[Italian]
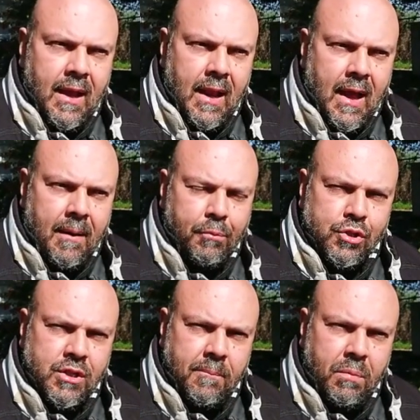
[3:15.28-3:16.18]
è la
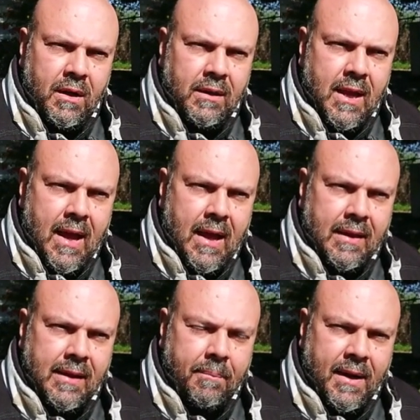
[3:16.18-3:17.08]
possibilità
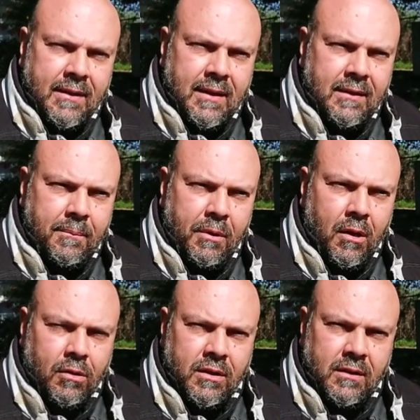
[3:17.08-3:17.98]
da parte di
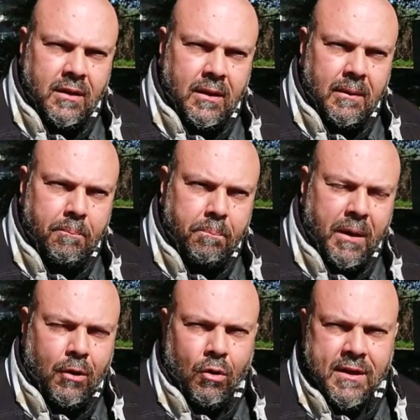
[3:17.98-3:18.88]
piloti di
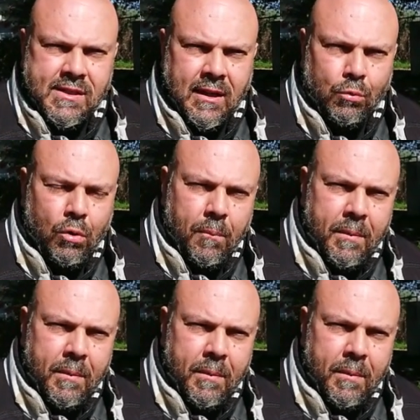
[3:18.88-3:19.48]
piccola statura o